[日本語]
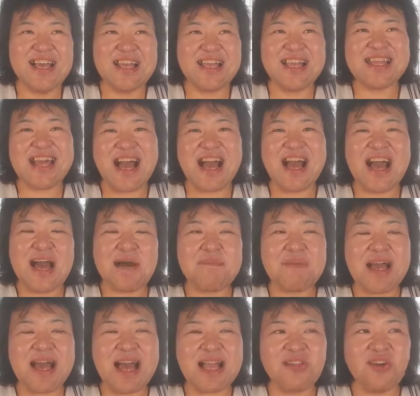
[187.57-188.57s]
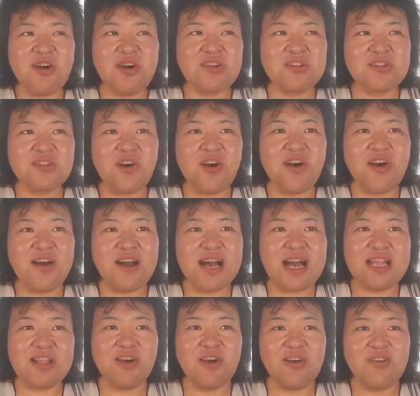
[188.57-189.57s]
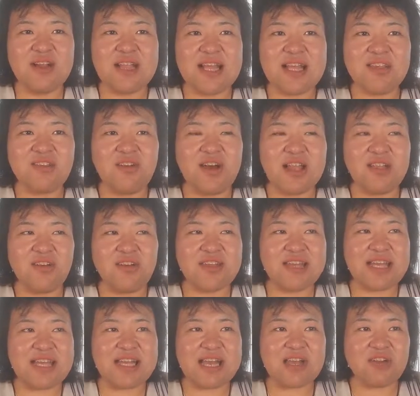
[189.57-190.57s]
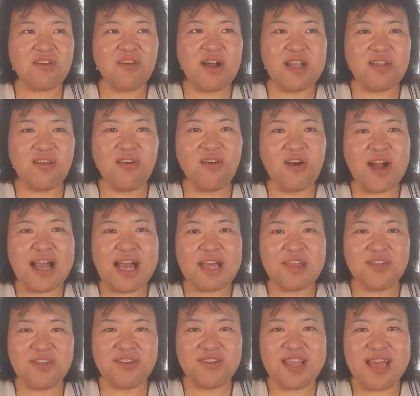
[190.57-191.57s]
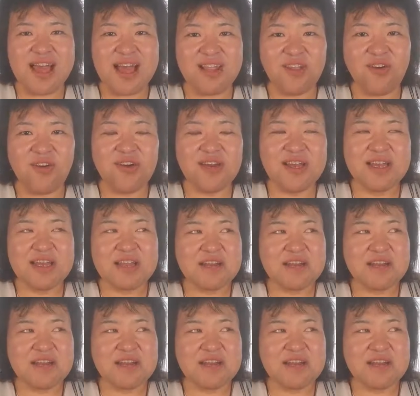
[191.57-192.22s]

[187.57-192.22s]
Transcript: いいですかあんまあの、うんと、あの、私のあの、人格をあの、破壊するようなあの、